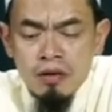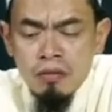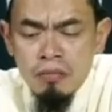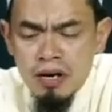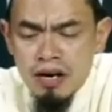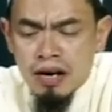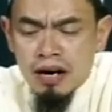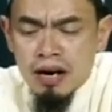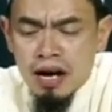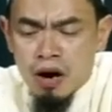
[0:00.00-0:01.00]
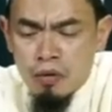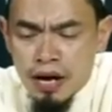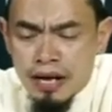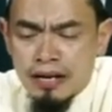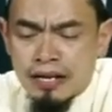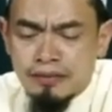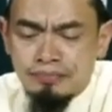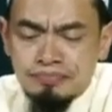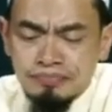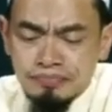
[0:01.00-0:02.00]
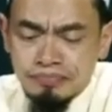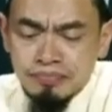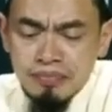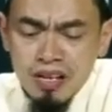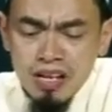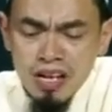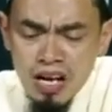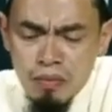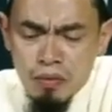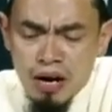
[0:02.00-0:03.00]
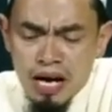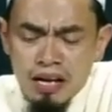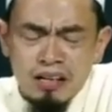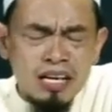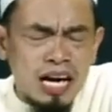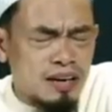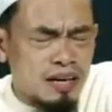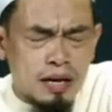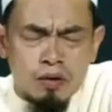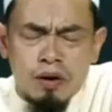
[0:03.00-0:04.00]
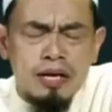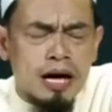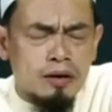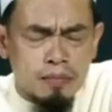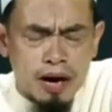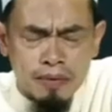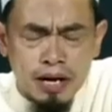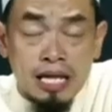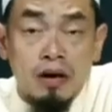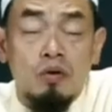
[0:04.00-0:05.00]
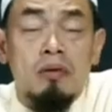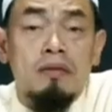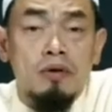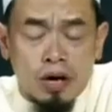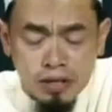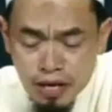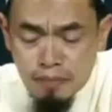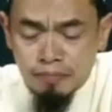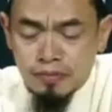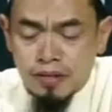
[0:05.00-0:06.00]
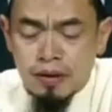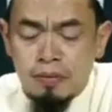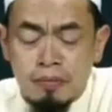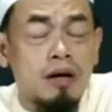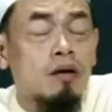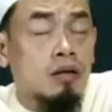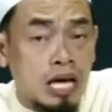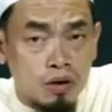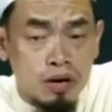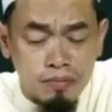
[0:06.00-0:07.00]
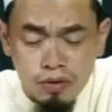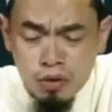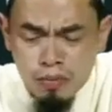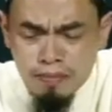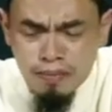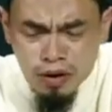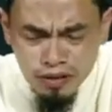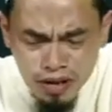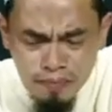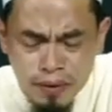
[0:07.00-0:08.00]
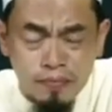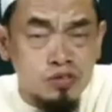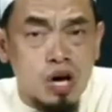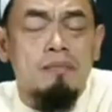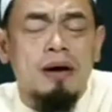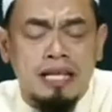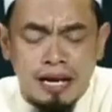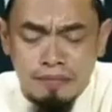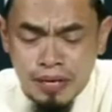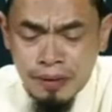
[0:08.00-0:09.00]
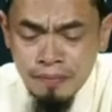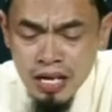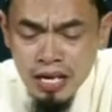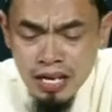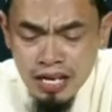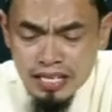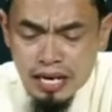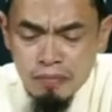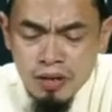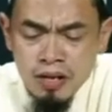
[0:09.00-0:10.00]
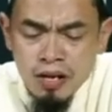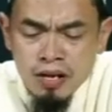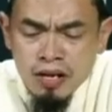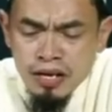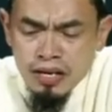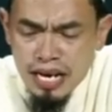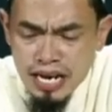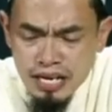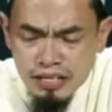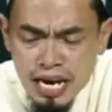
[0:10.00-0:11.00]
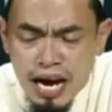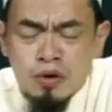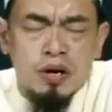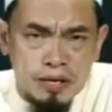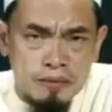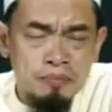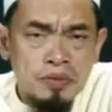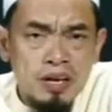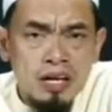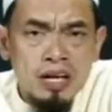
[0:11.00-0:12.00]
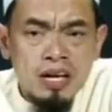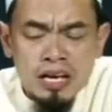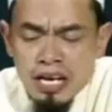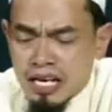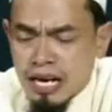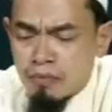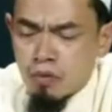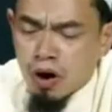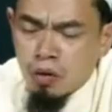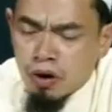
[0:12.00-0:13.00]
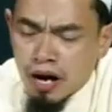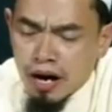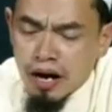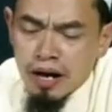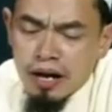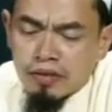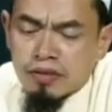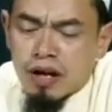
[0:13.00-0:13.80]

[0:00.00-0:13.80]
เมื่อเขาเห็นเนี่ยเขาบอกว่าครั้งหนึ่งขออนุญาตของอัมนะท่านอุมัร อิบนุ ค็อฏฏอบผิดไปท่านอุมัร อิบนุ ค็อฏฏอบเนี่ยซอฮาบะห์ท่านนบีนะครับได้เห็นชายคนหนึ่งนะครับว่าหัวเอะตอ